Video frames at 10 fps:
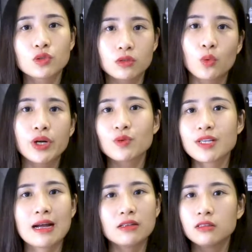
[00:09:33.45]
tối đều
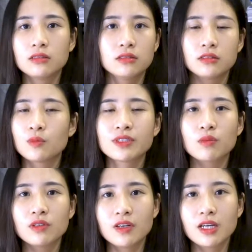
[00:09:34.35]
sáng song
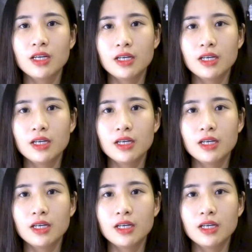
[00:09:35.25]
song như vậy